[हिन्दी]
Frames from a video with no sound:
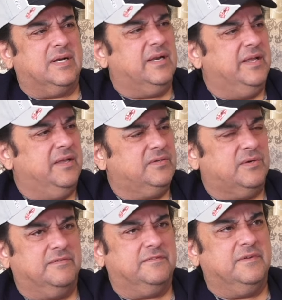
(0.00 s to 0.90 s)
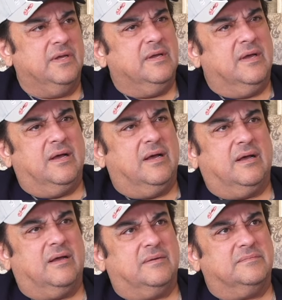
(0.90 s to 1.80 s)
सडनली सॉर्ट ऑफ
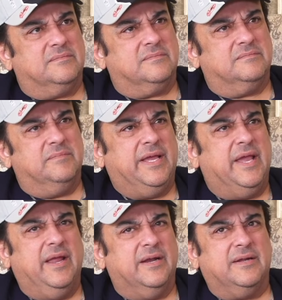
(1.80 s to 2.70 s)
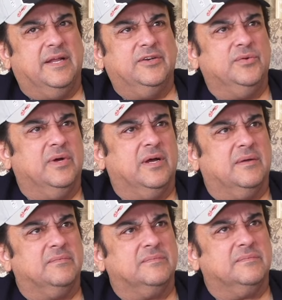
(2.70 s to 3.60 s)
um, making it into a